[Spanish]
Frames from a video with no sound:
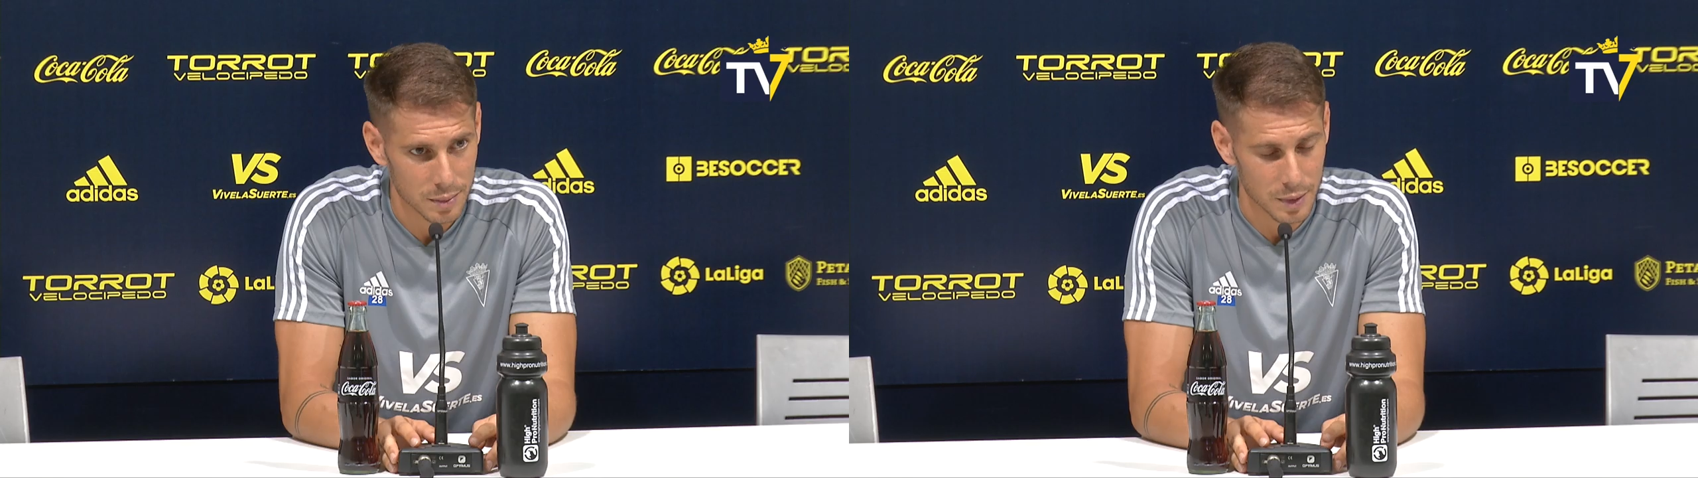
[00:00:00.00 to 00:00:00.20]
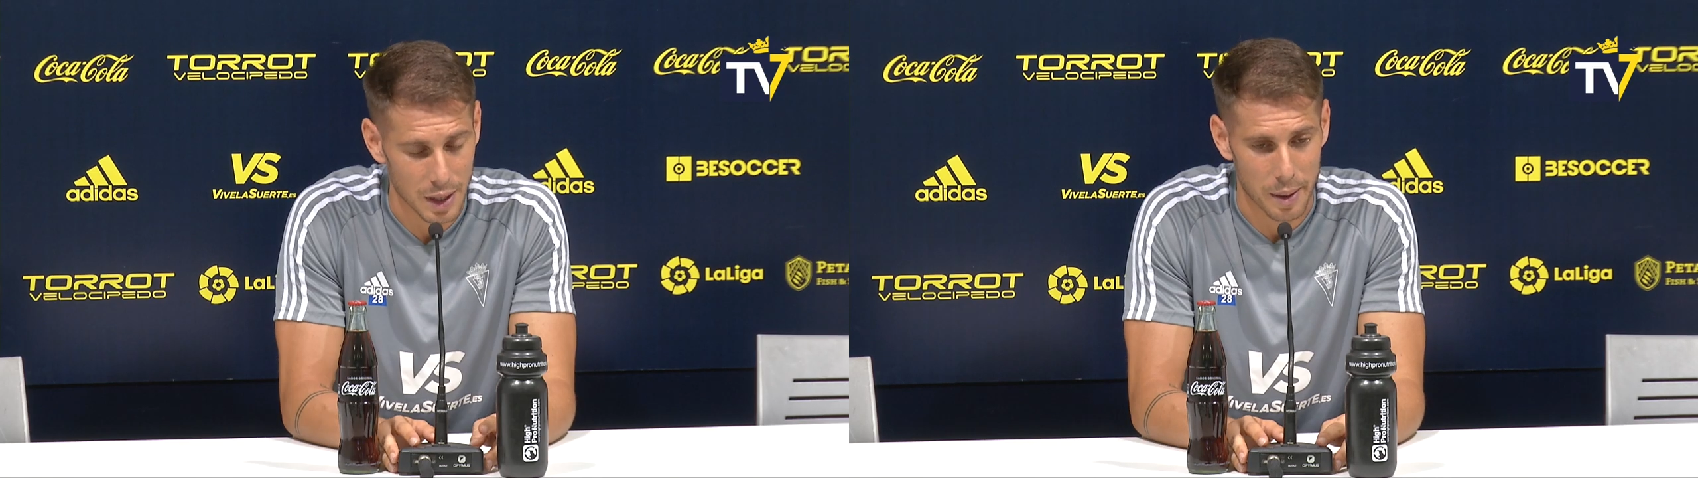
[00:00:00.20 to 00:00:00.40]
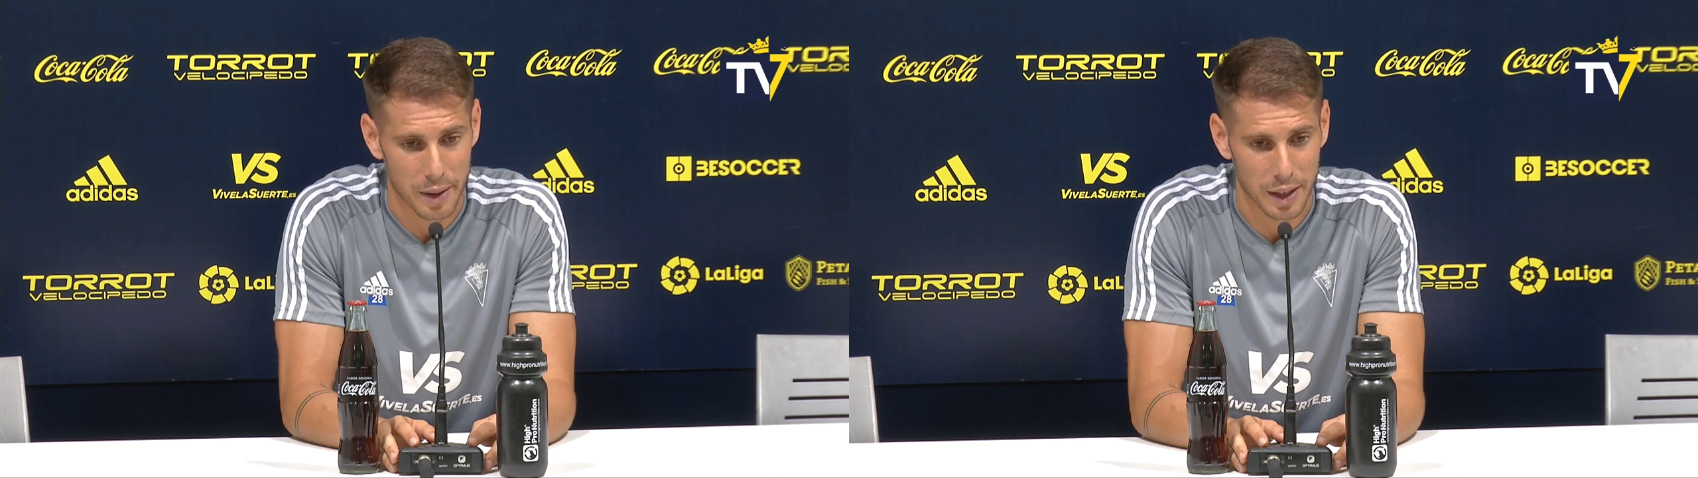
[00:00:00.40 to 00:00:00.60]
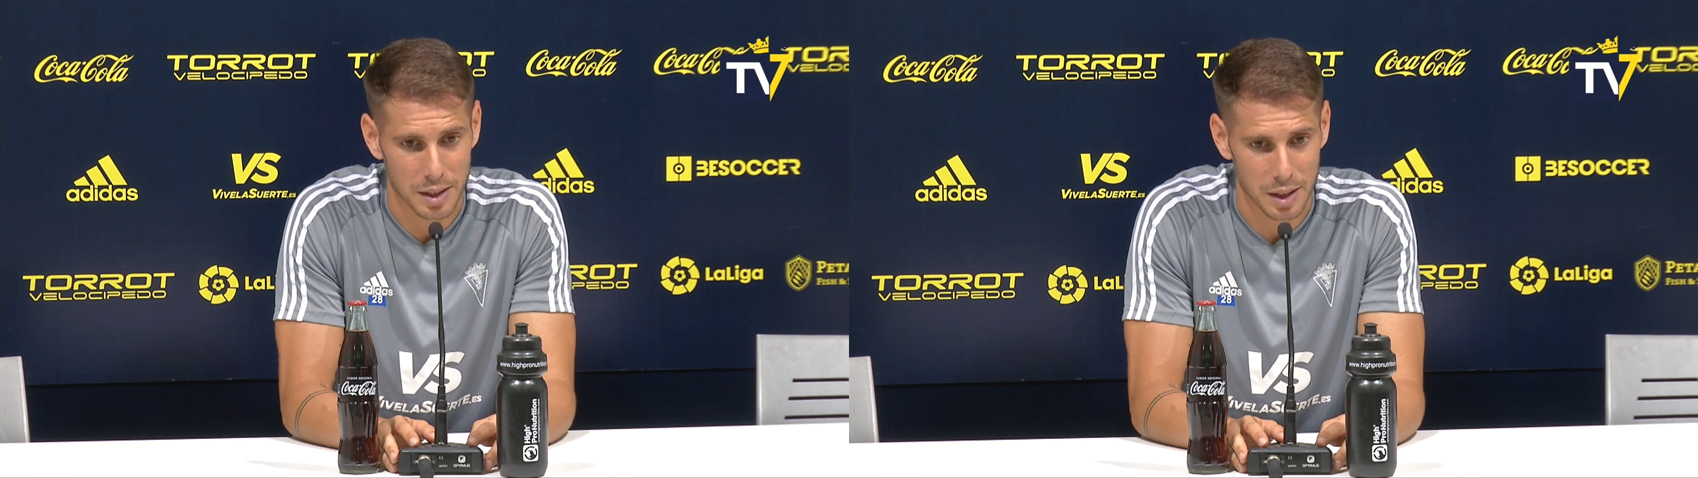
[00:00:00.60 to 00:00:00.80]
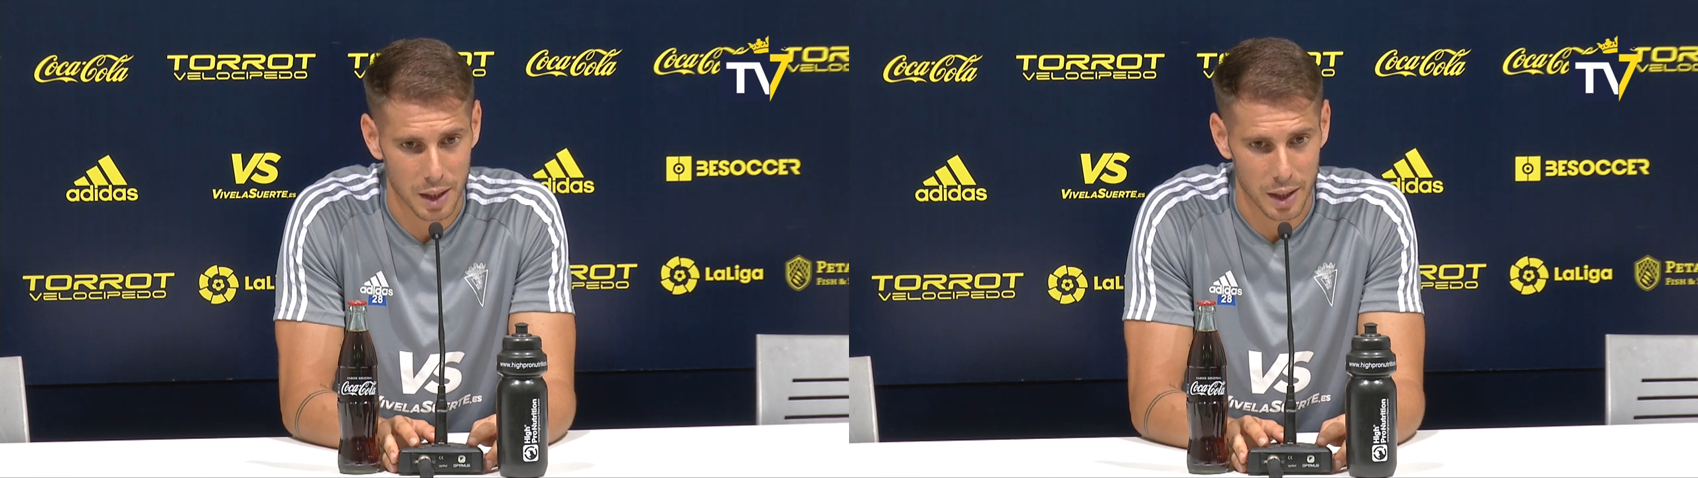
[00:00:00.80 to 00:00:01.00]
La verdad que
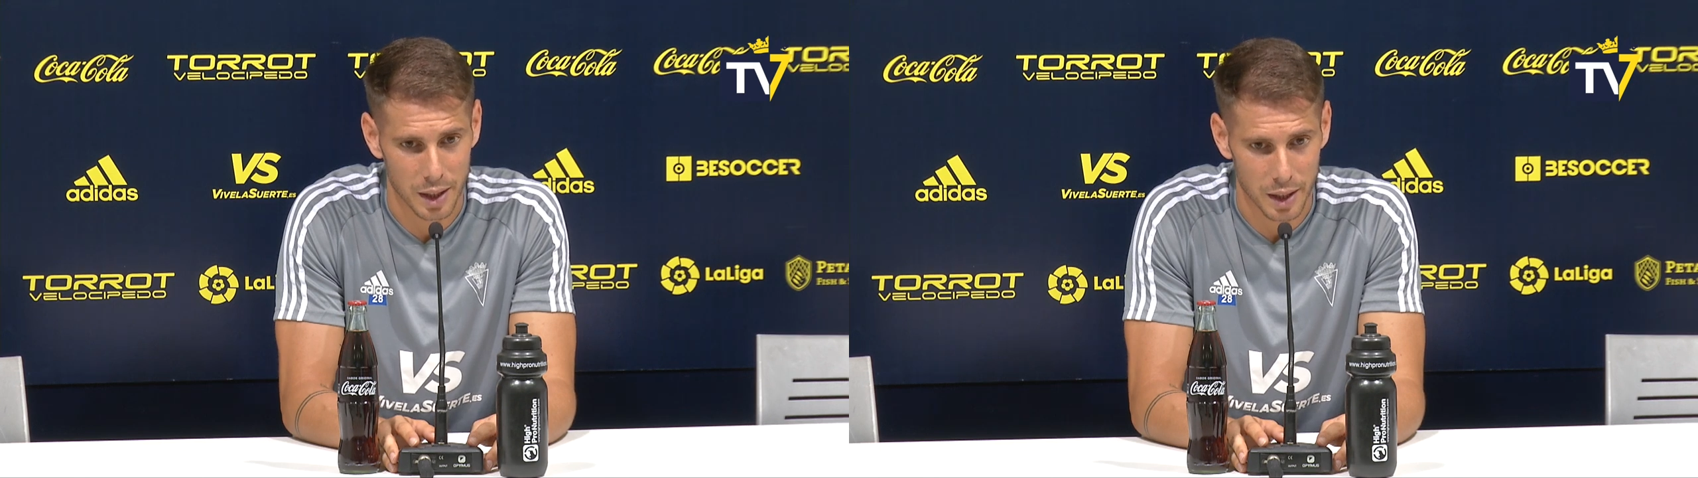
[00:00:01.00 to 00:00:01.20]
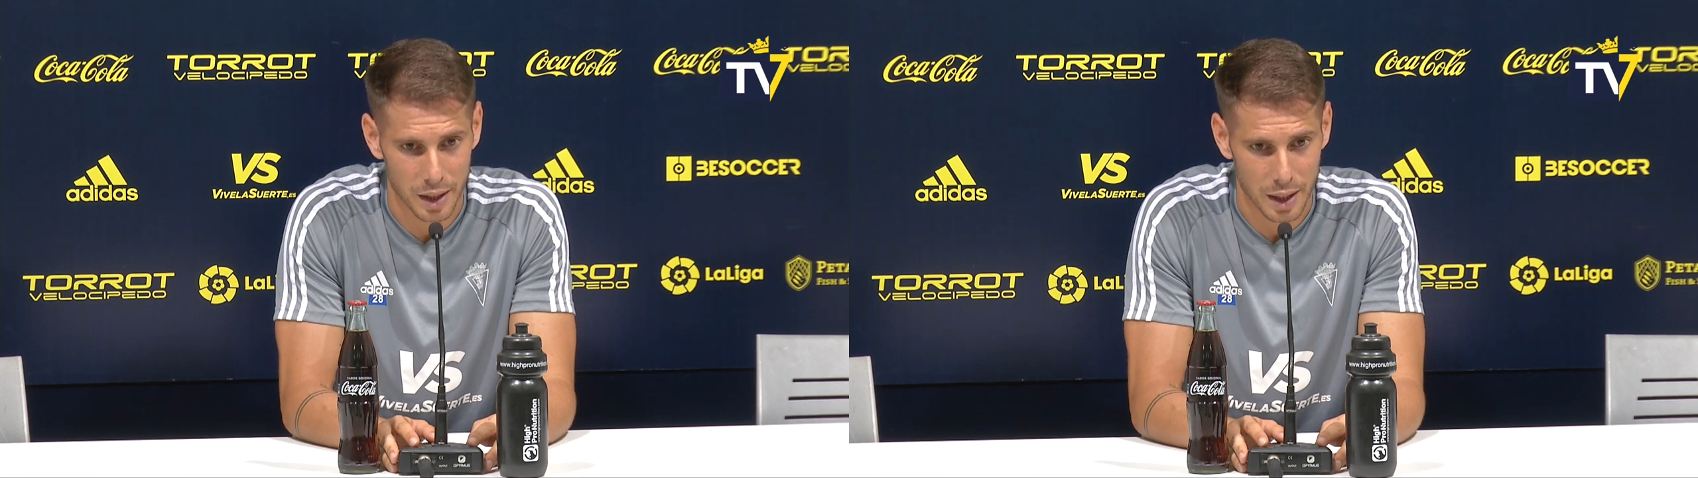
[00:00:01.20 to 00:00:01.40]
sí, que,